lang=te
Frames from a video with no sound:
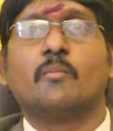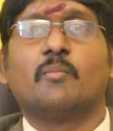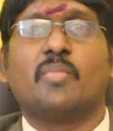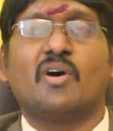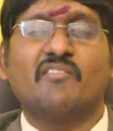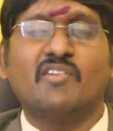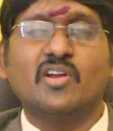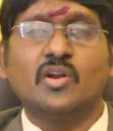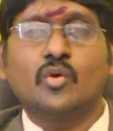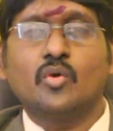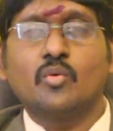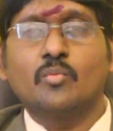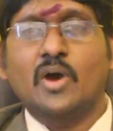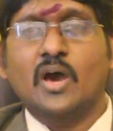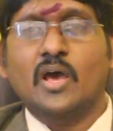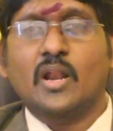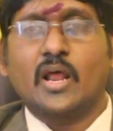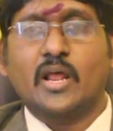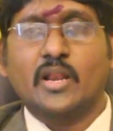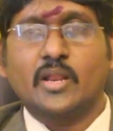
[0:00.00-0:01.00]
పవన్
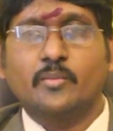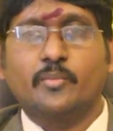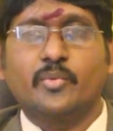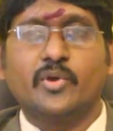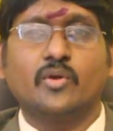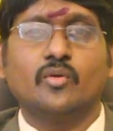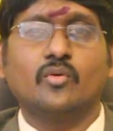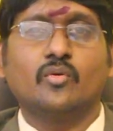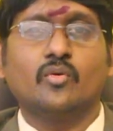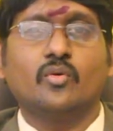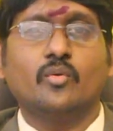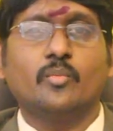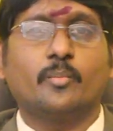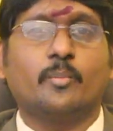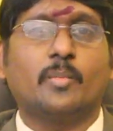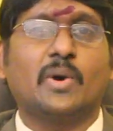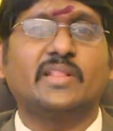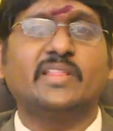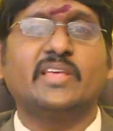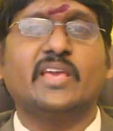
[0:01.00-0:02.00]
కుమార్ అనే పేరు
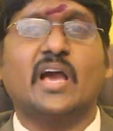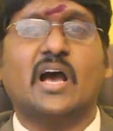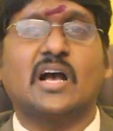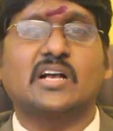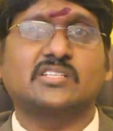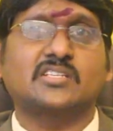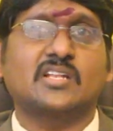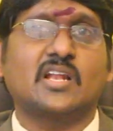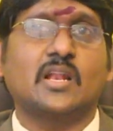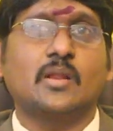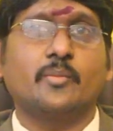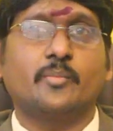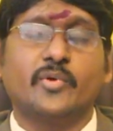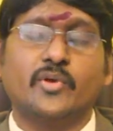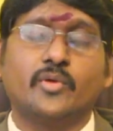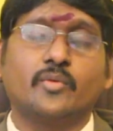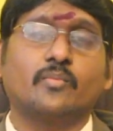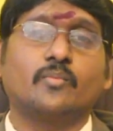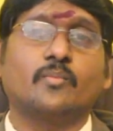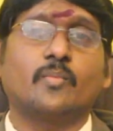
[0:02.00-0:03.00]
పది అక్షరాల
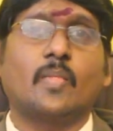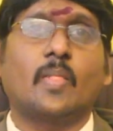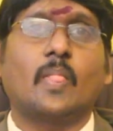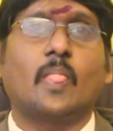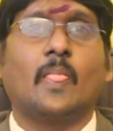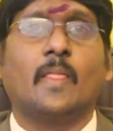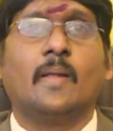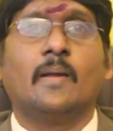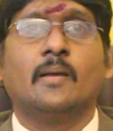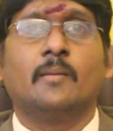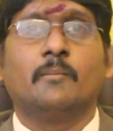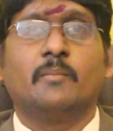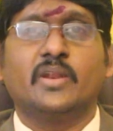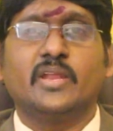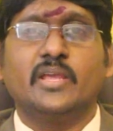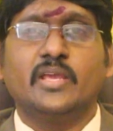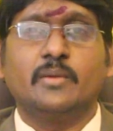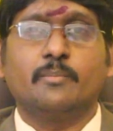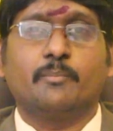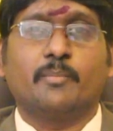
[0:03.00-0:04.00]
పేరు
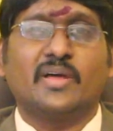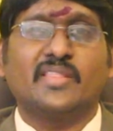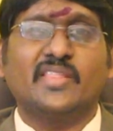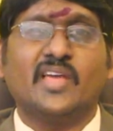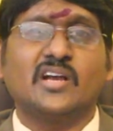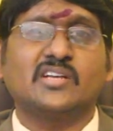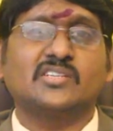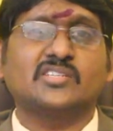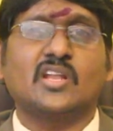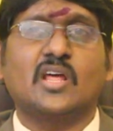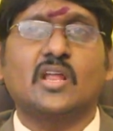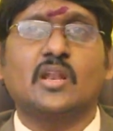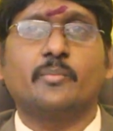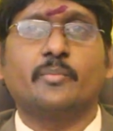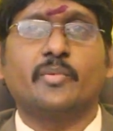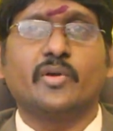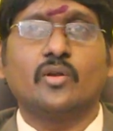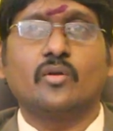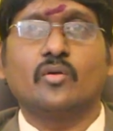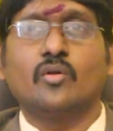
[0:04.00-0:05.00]
మరి ఈ పది అక్షరాల
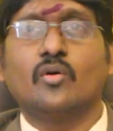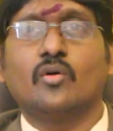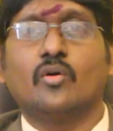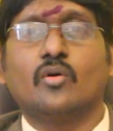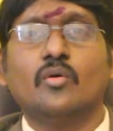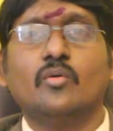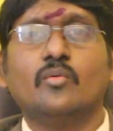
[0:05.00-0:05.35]
పేరులో